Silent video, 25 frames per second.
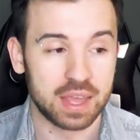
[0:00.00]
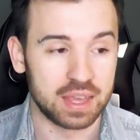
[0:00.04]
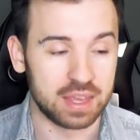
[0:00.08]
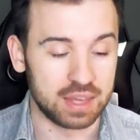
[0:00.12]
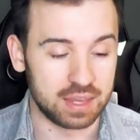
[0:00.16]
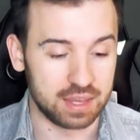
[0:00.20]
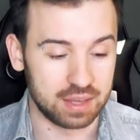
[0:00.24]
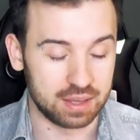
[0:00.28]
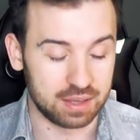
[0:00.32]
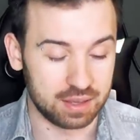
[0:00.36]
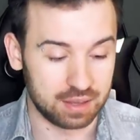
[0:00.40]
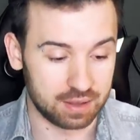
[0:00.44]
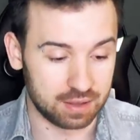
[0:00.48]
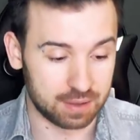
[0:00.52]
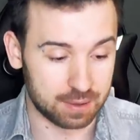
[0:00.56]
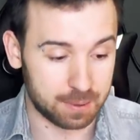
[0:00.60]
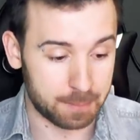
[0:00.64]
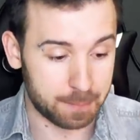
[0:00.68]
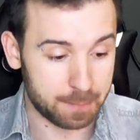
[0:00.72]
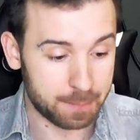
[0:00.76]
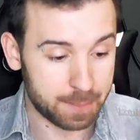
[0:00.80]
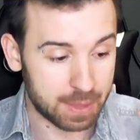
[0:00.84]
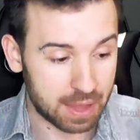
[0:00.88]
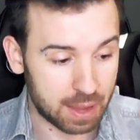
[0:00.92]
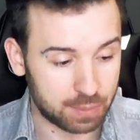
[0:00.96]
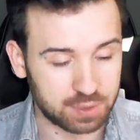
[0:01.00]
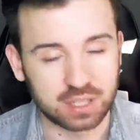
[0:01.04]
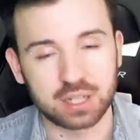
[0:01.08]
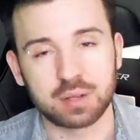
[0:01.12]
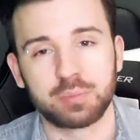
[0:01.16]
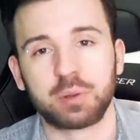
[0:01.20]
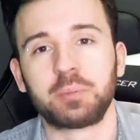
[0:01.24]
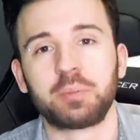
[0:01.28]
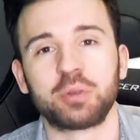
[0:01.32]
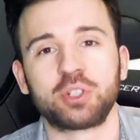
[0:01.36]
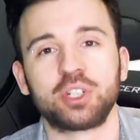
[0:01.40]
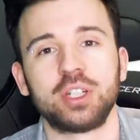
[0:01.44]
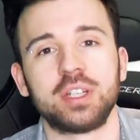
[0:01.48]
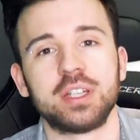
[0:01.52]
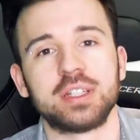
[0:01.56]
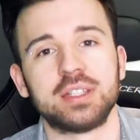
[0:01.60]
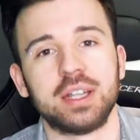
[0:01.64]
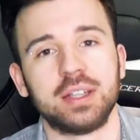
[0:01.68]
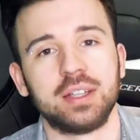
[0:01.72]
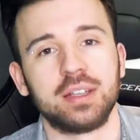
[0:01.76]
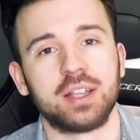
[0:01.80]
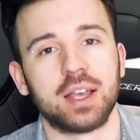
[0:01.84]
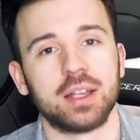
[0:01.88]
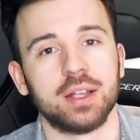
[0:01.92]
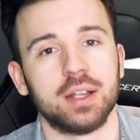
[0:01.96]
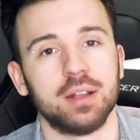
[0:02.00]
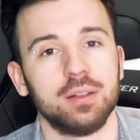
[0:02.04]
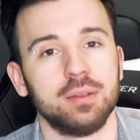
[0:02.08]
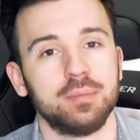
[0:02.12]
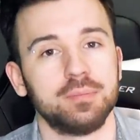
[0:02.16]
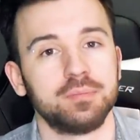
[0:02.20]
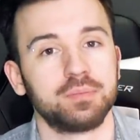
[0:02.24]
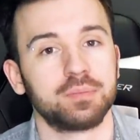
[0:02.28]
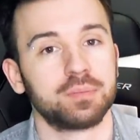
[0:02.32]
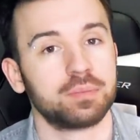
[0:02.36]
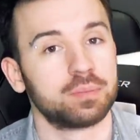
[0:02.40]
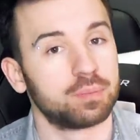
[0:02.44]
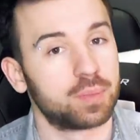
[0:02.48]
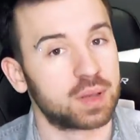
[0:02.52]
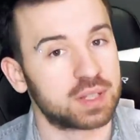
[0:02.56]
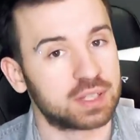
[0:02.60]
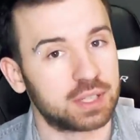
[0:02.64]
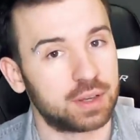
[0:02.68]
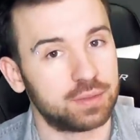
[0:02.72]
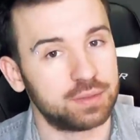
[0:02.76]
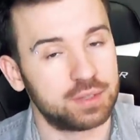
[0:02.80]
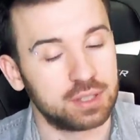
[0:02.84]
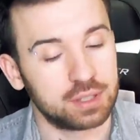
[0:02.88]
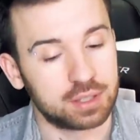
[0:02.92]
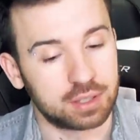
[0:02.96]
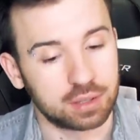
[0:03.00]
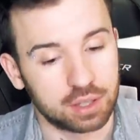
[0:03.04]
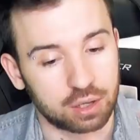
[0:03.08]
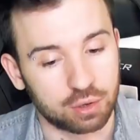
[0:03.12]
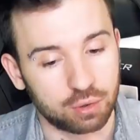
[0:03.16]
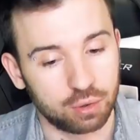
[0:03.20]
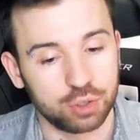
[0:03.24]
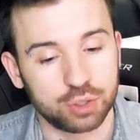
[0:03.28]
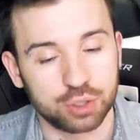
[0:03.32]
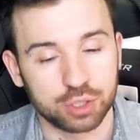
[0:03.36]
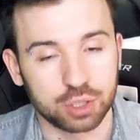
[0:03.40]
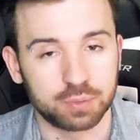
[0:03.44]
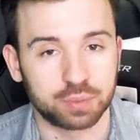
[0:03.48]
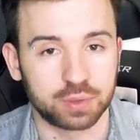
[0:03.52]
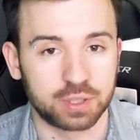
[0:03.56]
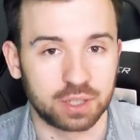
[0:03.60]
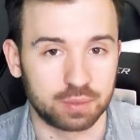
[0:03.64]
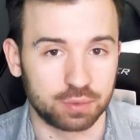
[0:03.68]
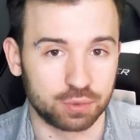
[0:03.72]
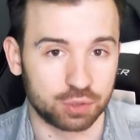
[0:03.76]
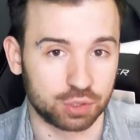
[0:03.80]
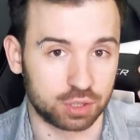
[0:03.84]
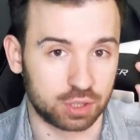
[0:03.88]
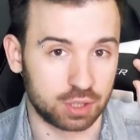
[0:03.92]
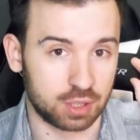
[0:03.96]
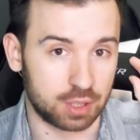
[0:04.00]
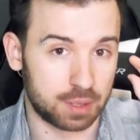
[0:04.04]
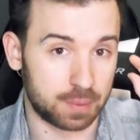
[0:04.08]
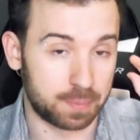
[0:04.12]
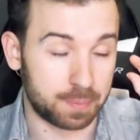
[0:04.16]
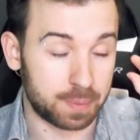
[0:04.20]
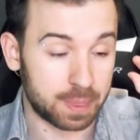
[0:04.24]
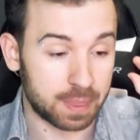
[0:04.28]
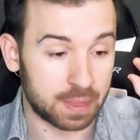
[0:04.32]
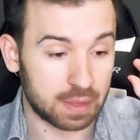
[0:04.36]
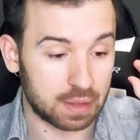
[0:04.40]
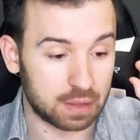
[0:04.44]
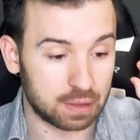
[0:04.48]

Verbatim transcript: И обязательно подпишитесь на этот канал, поставьте колокольчик, потому что